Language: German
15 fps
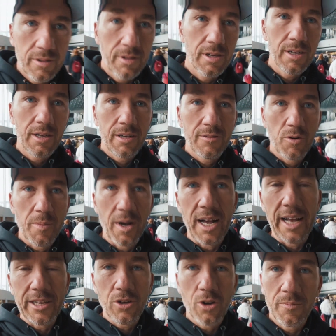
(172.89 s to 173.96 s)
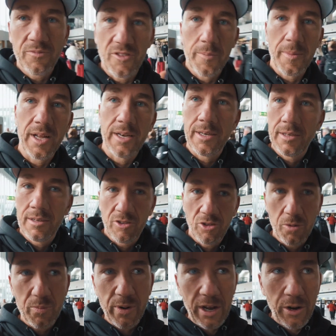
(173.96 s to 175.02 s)
äh, wo man reinkommt, wenn man so
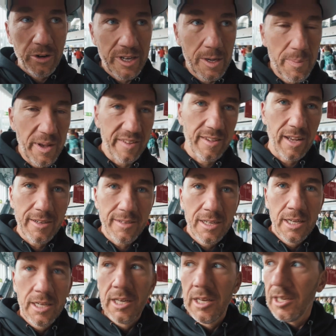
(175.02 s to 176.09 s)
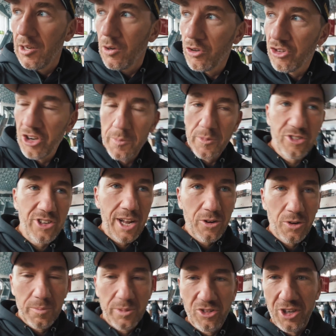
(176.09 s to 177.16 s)
einen Priority Pass hat und chill mich da noch
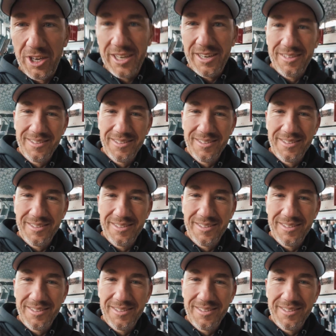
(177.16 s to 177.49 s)
ein bisschen hin.